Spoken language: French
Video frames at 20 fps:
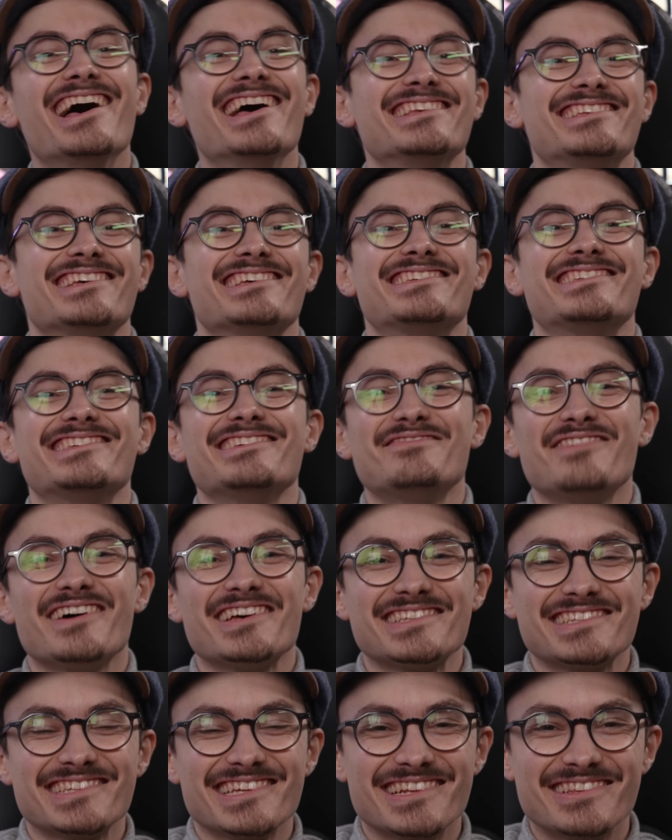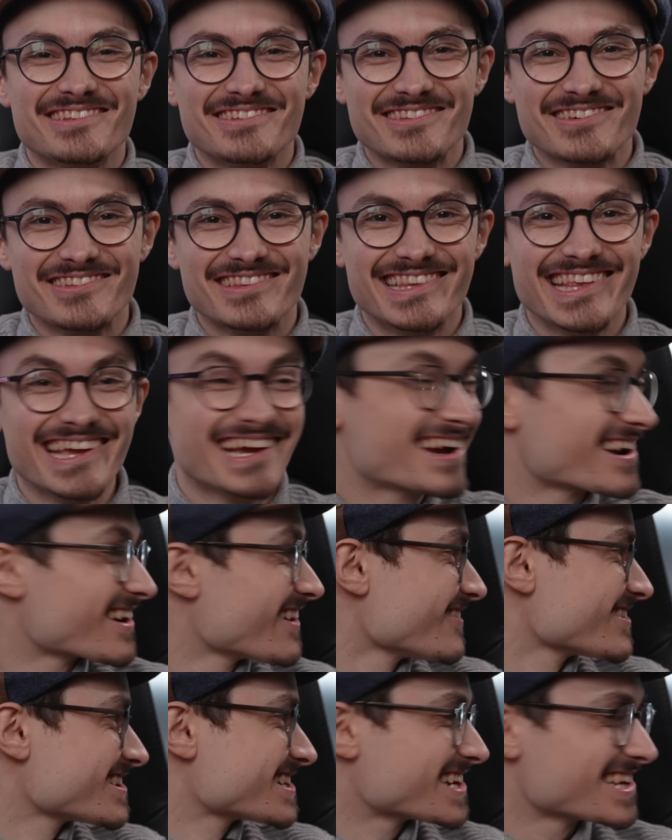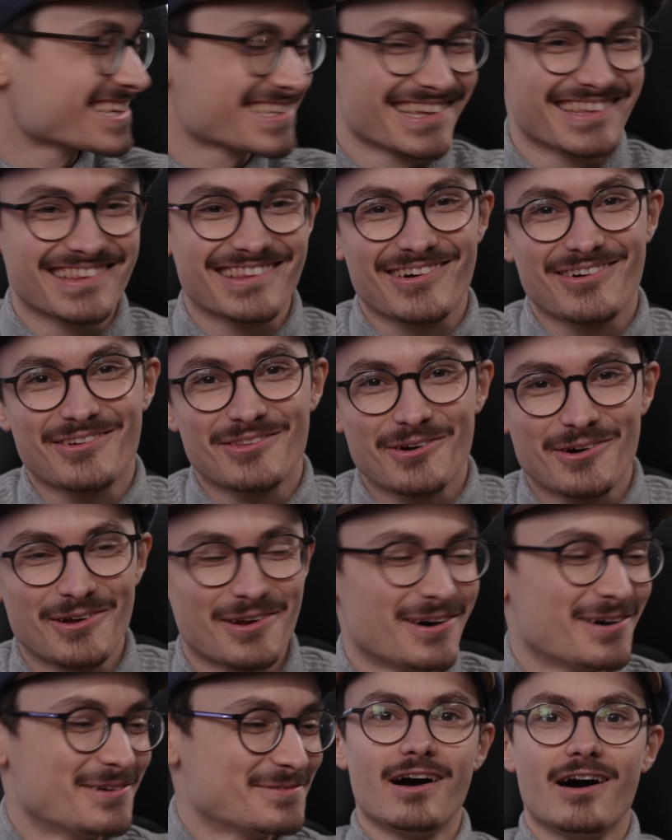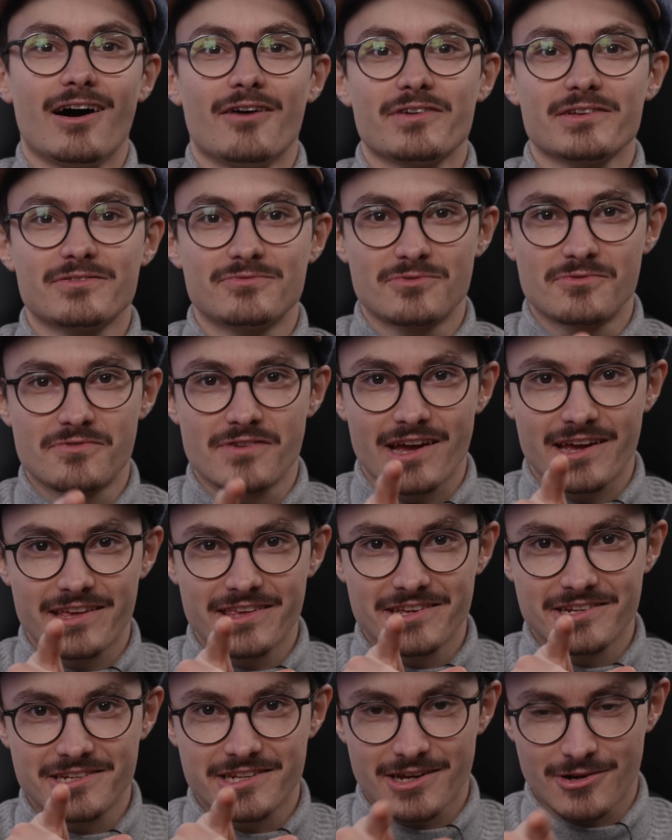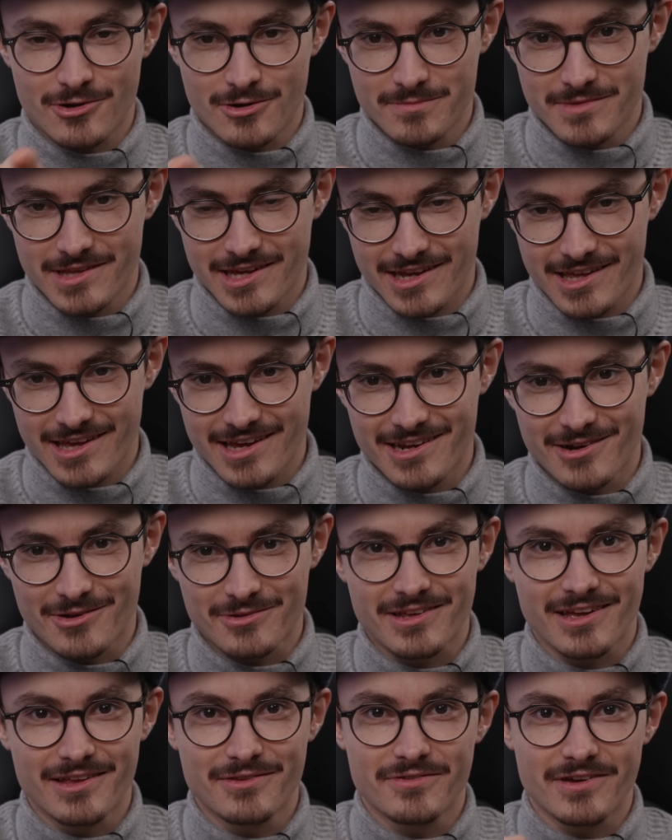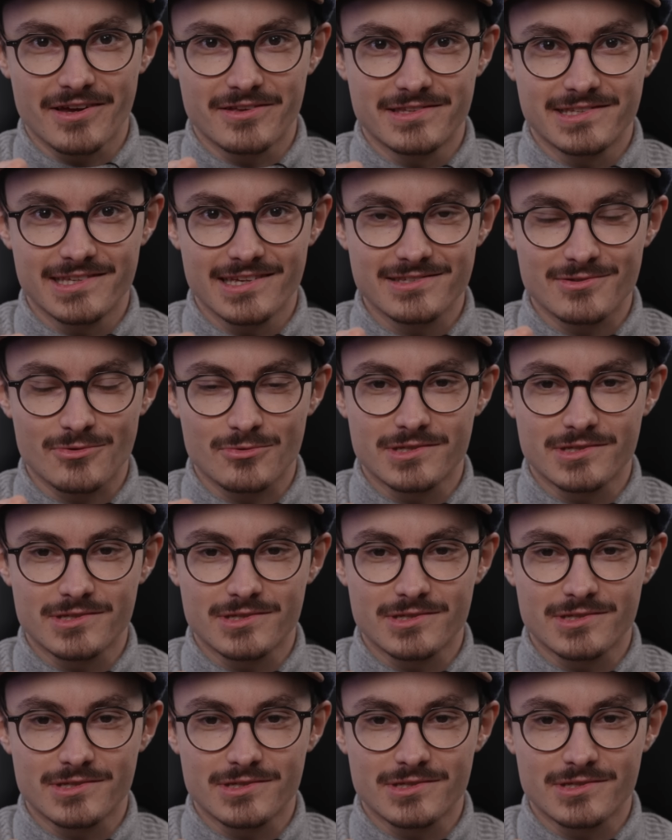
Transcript: C'est si facile de te déclencher, c'est trop drôle. En fait, vous verriez Jérôme derrière, il est en train de faire une sieste.